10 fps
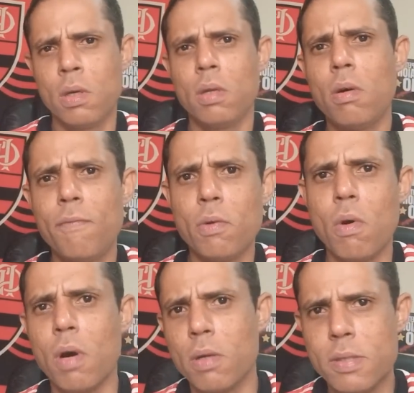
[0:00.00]
não
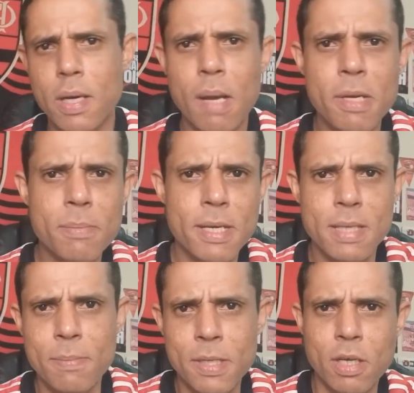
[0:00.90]
vingou com a nossa camisa, mas
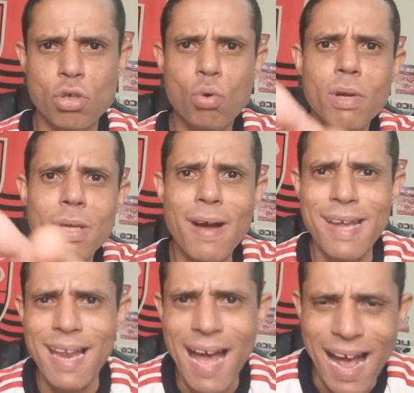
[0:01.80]
sempre se dedicou, deu
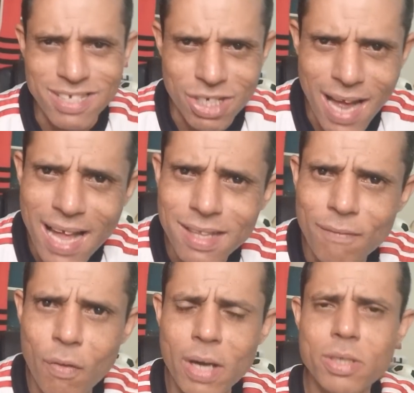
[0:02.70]
aquela rateada
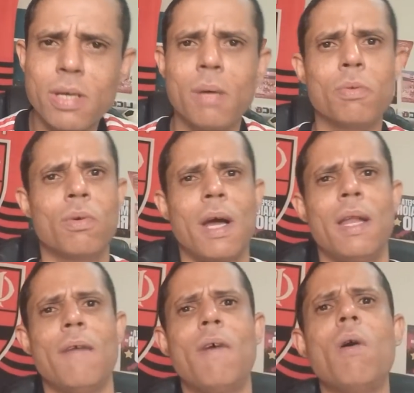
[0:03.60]
fora de campo no
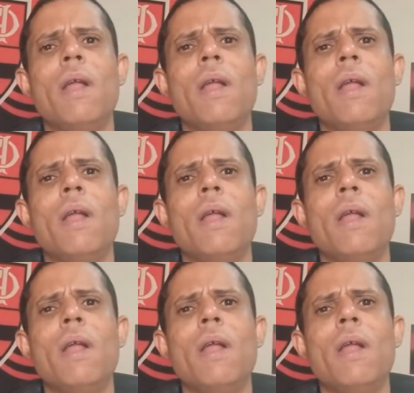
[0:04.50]
carnaval,